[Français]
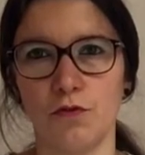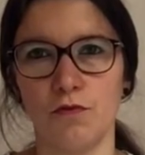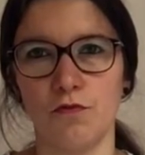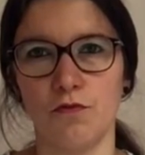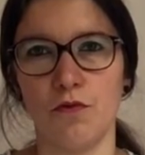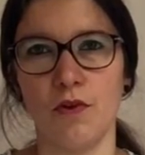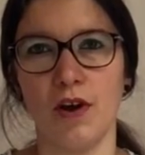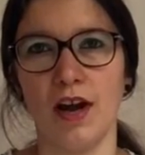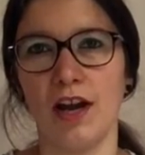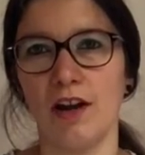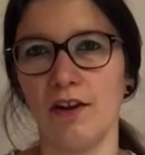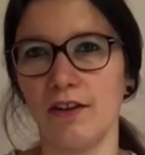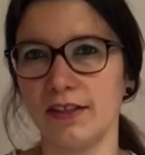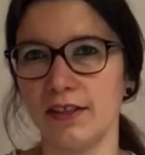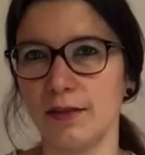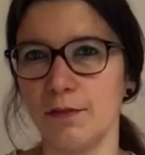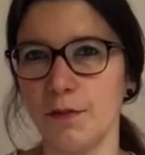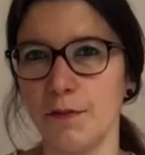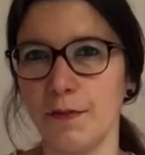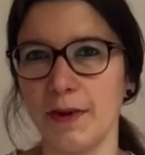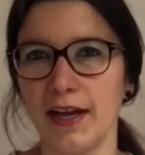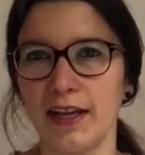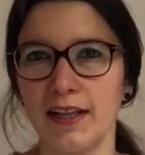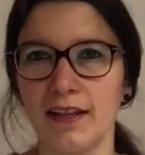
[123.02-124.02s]
en vous, alors ça
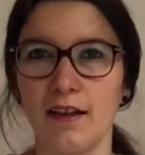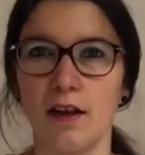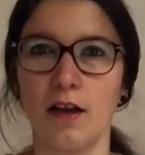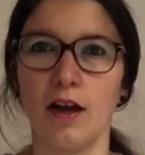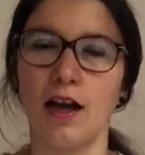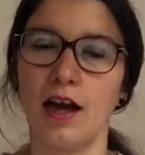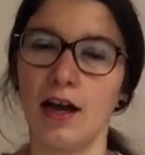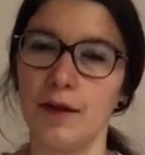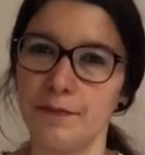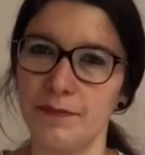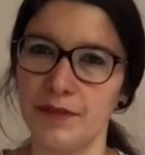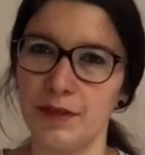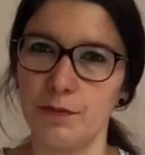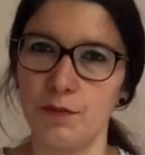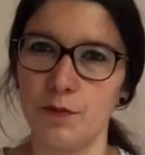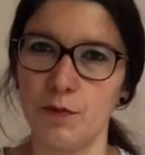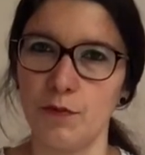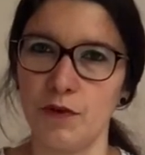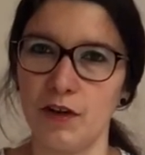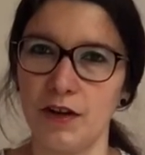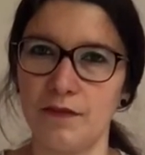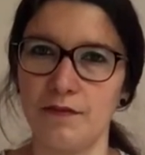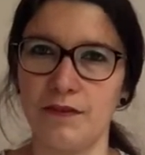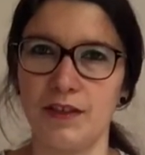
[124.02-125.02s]
peut paraître un petit peu
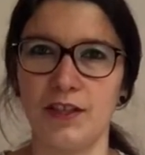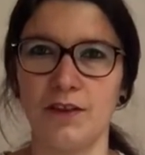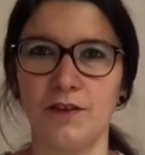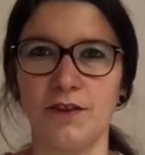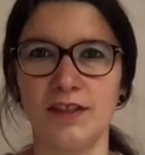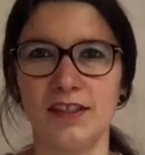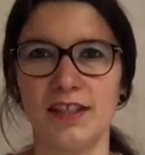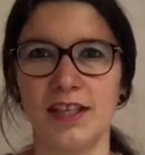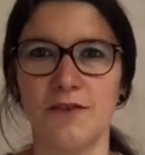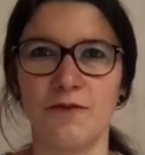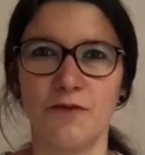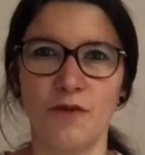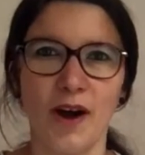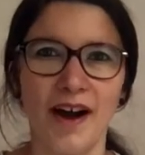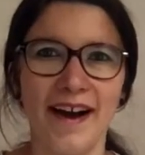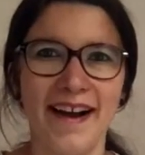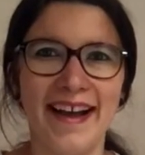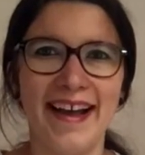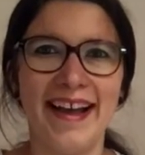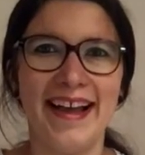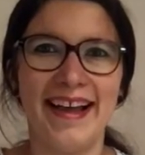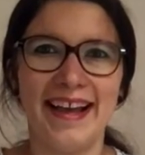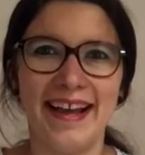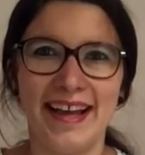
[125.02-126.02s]
moins évident cette fois,
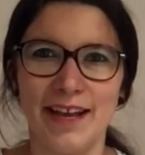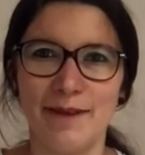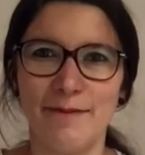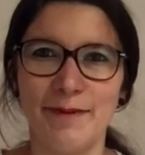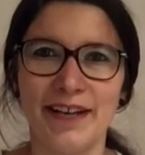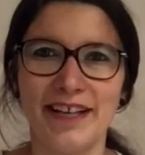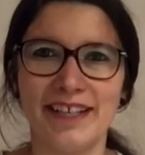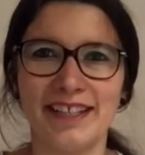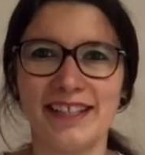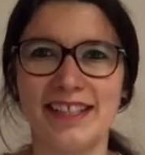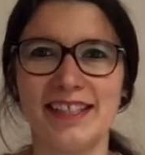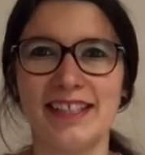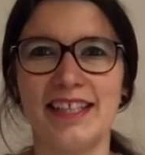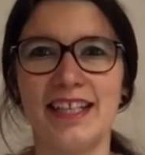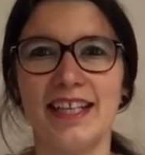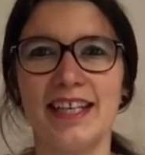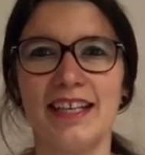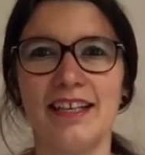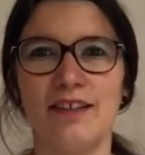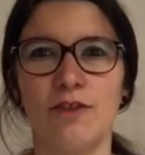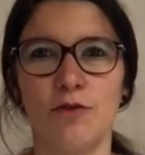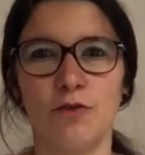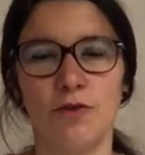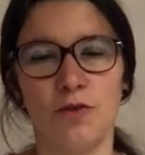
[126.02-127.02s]
eh bien
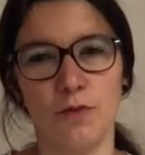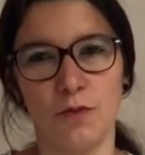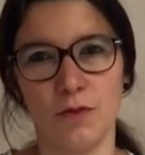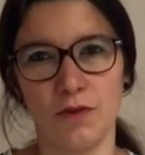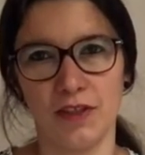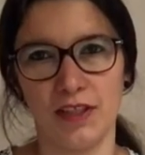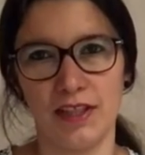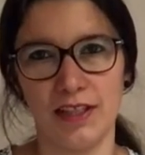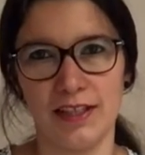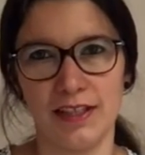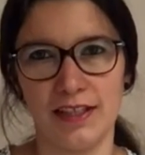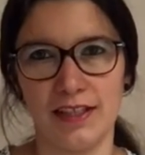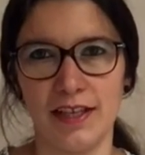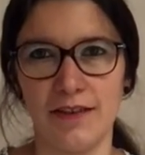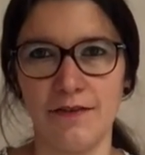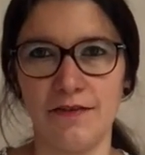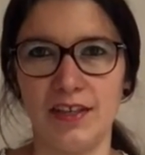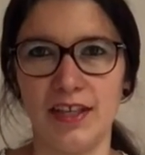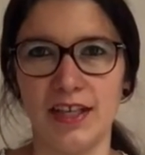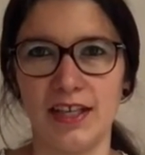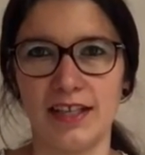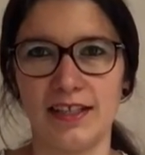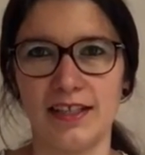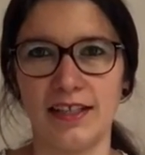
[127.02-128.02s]
c'est de demander des
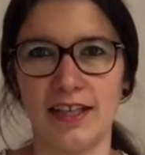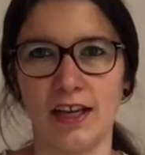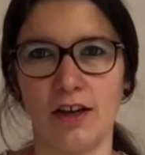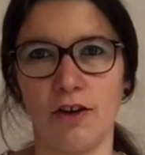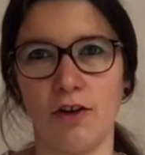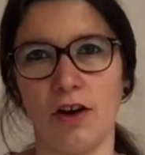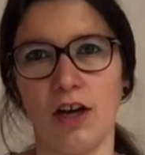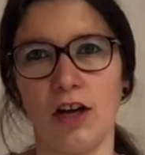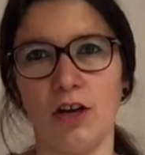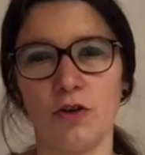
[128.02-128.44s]
avis extérieurs.